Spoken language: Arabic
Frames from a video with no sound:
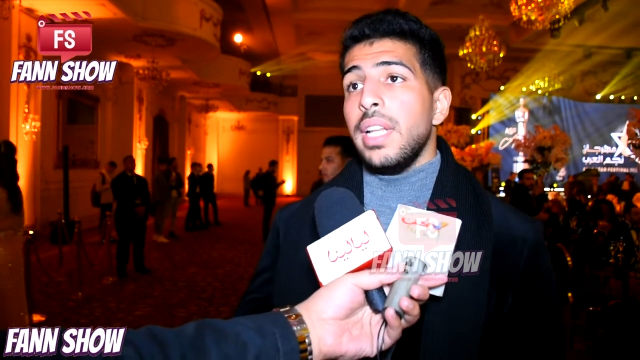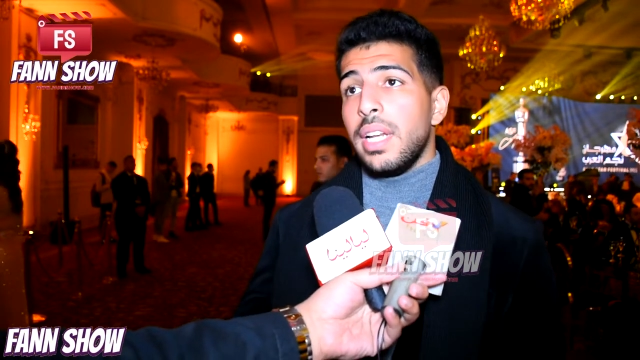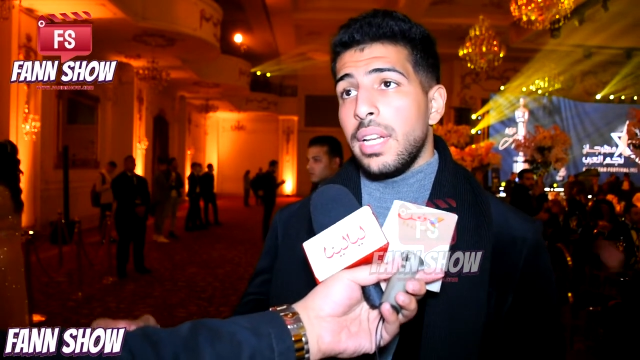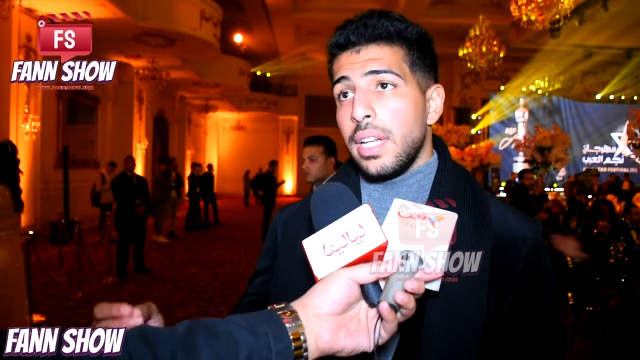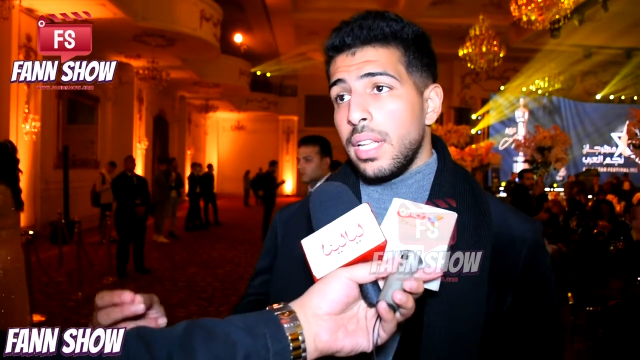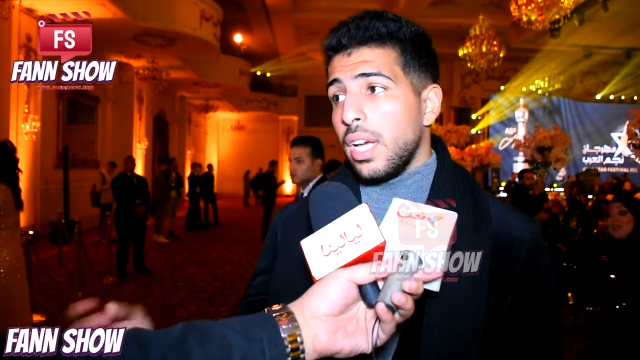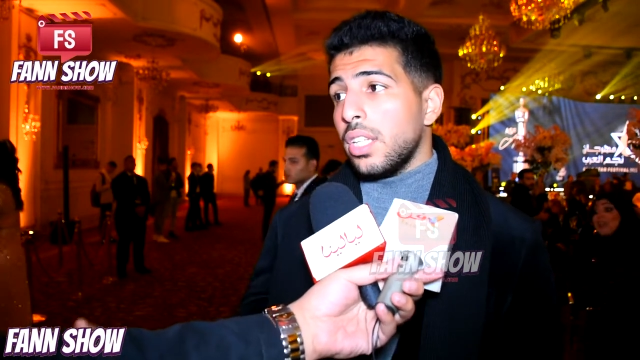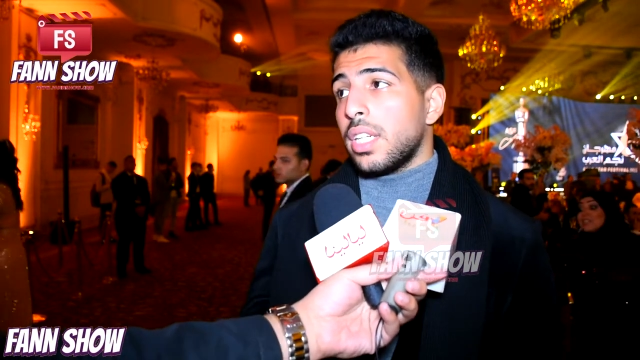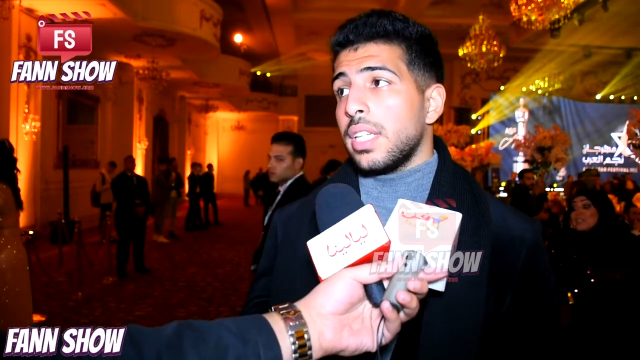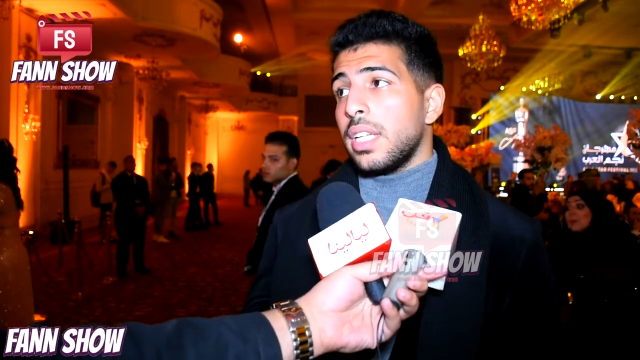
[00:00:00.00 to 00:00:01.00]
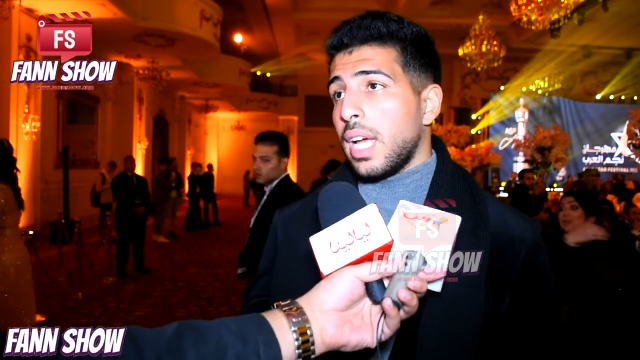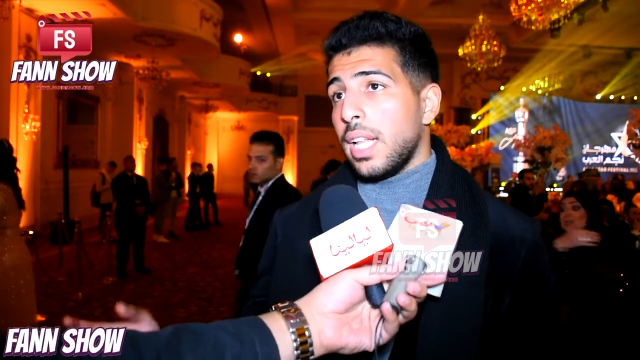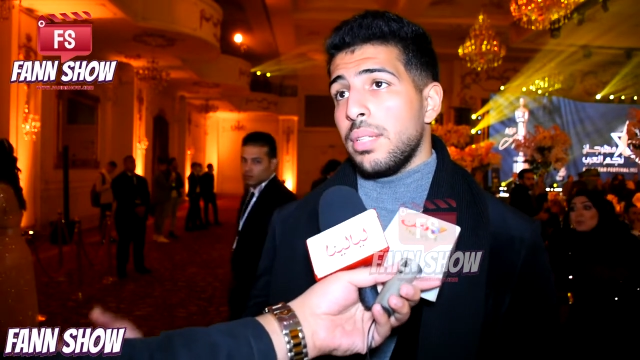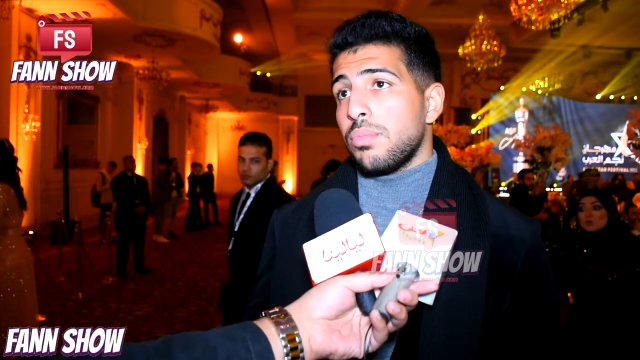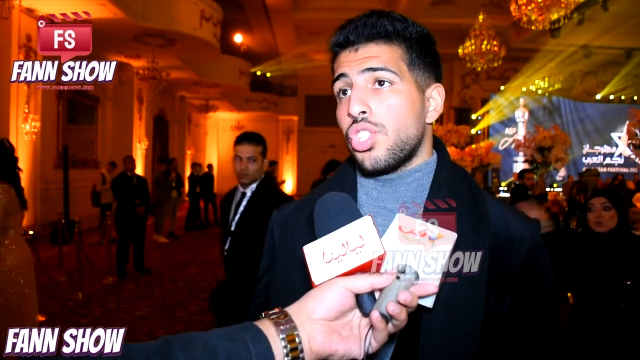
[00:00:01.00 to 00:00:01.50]
اللي يقدر
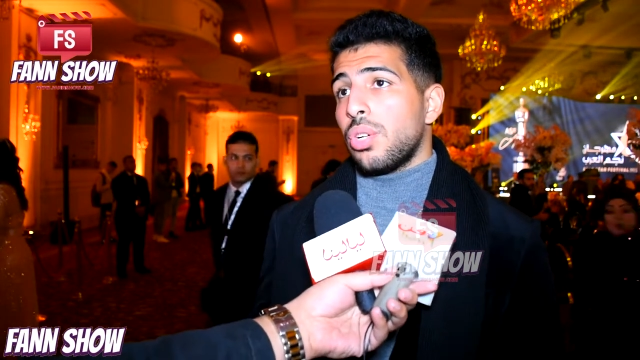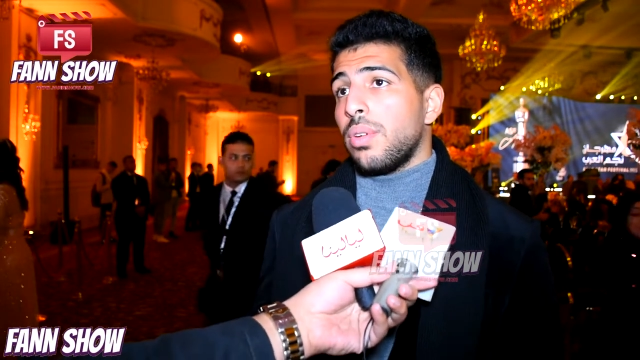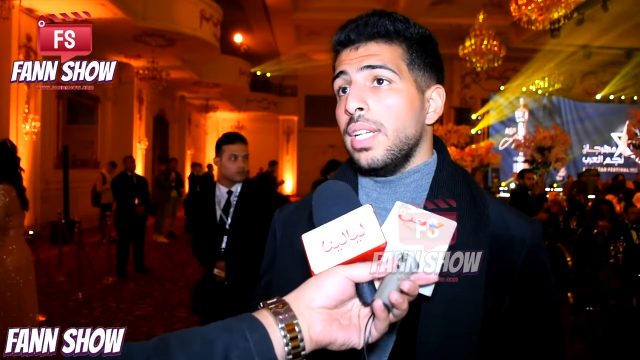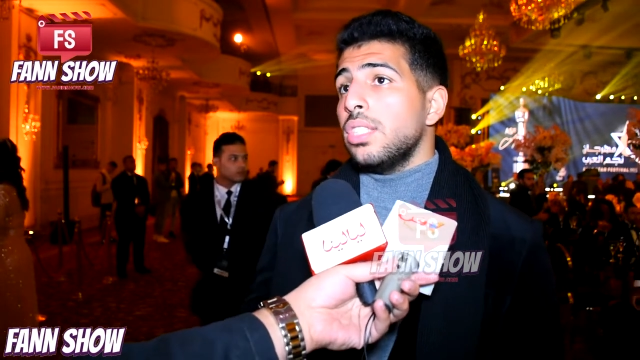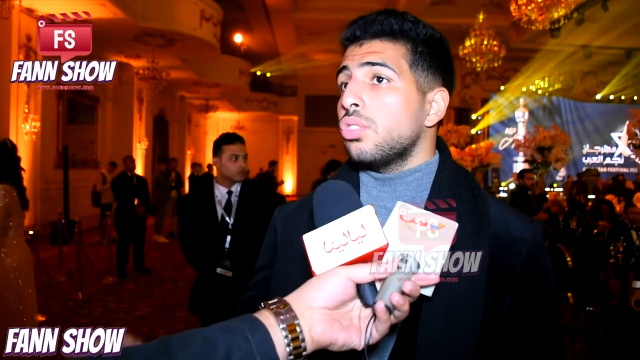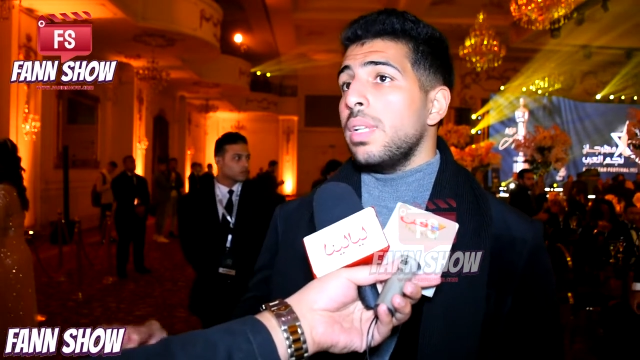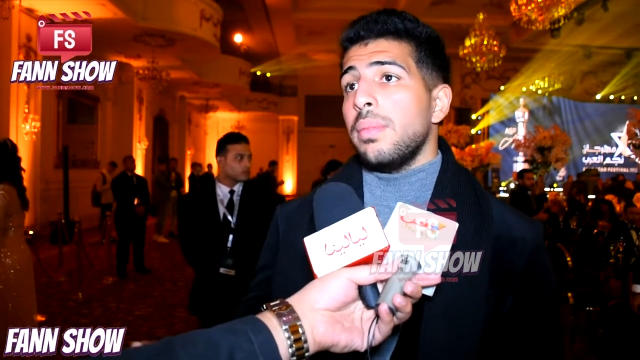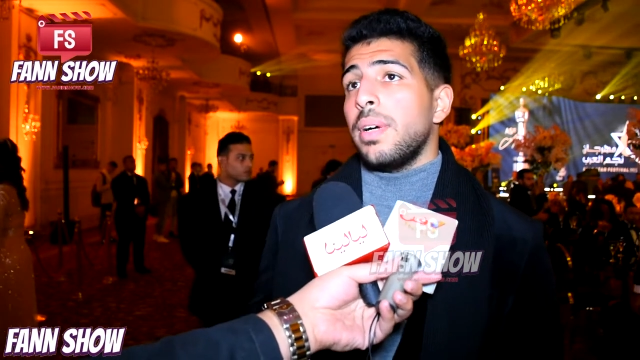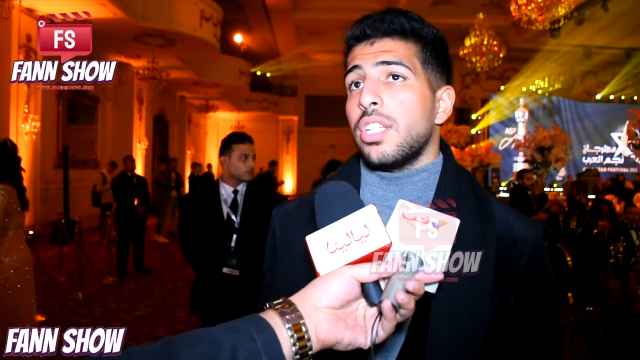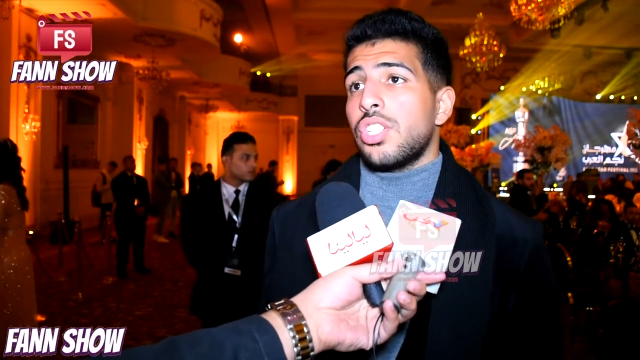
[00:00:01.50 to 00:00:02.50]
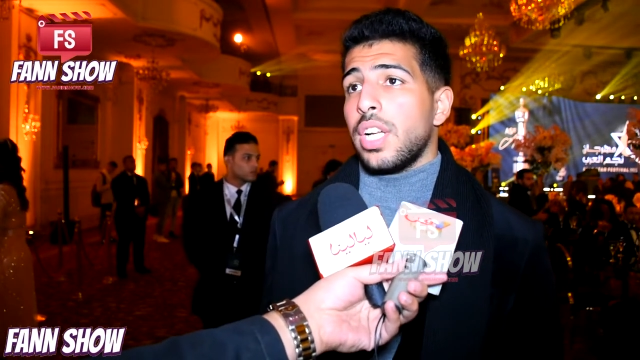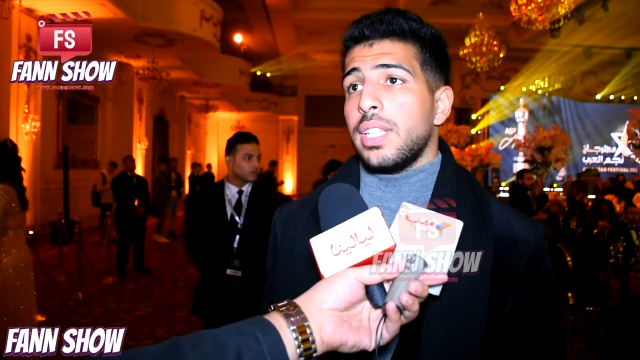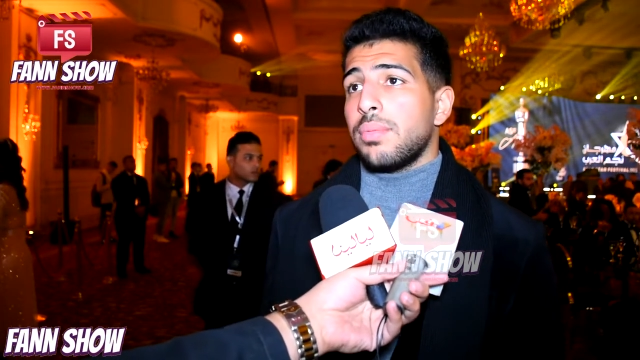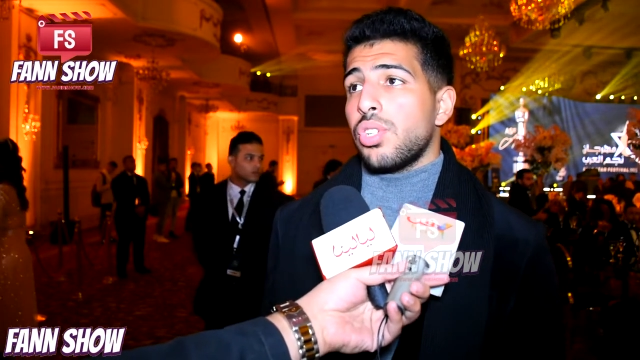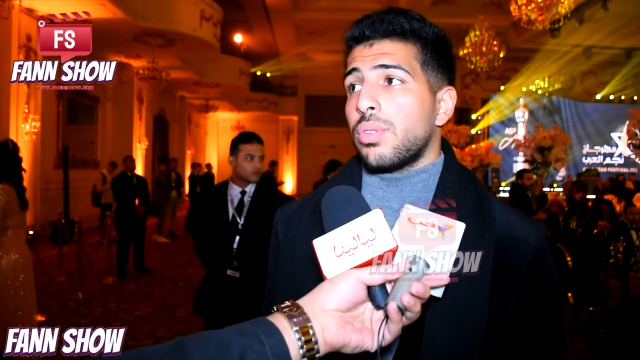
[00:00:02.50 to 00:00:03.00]
يقدم شيء كويس ومين اللي ما يقدرش
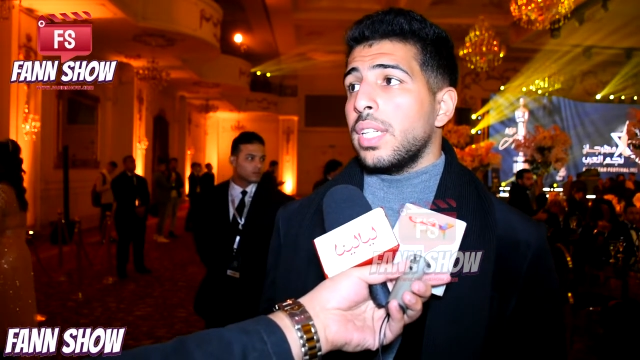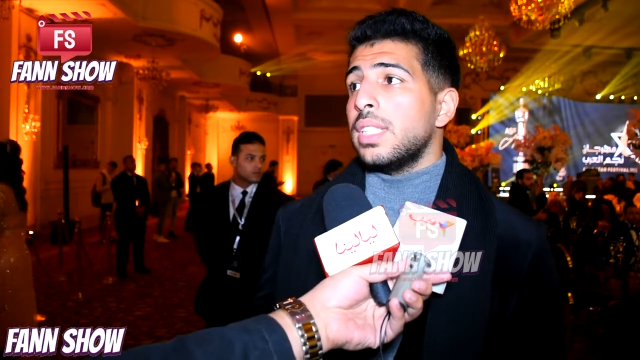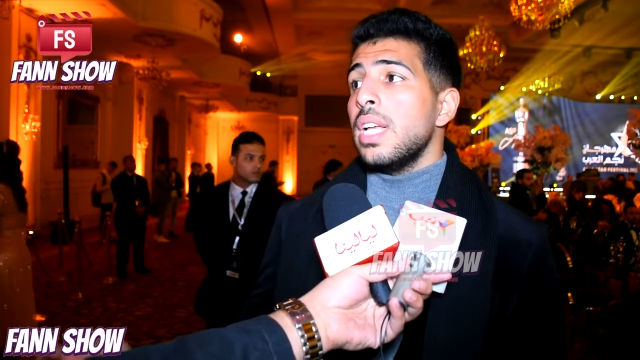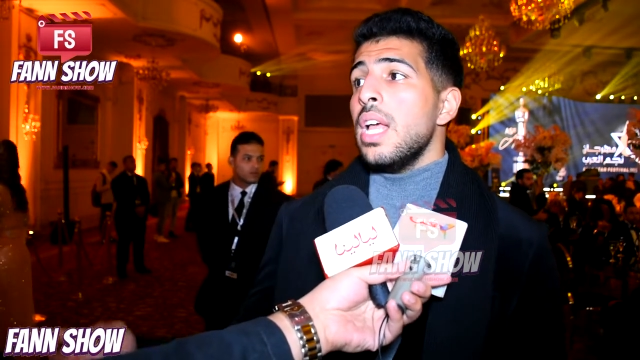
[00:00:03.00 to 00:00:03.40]
يقدم شيء كويس